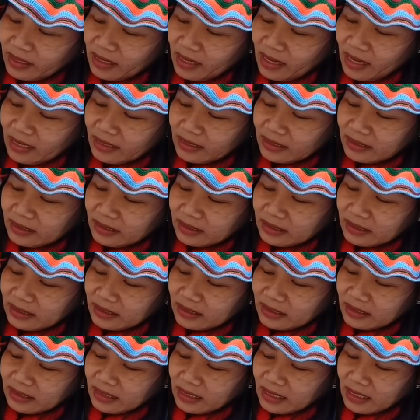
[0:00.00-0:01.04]
รา
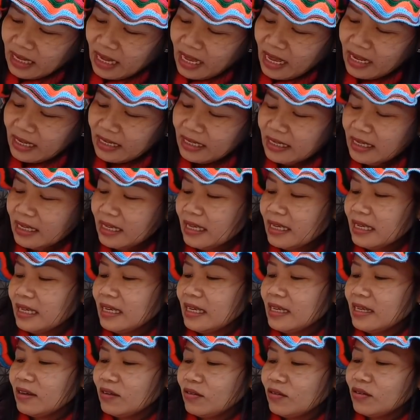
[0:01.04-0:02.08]
ชธานี
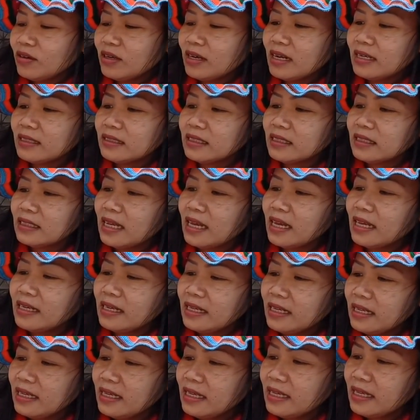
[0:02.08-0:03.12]
คุณราชธา
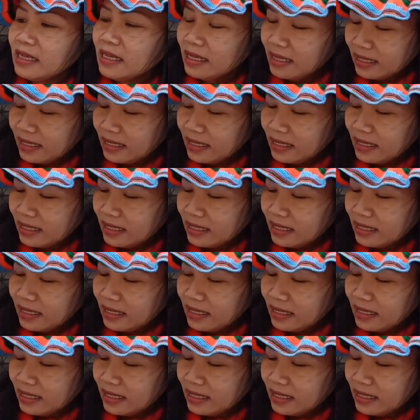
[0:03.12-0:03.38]
นี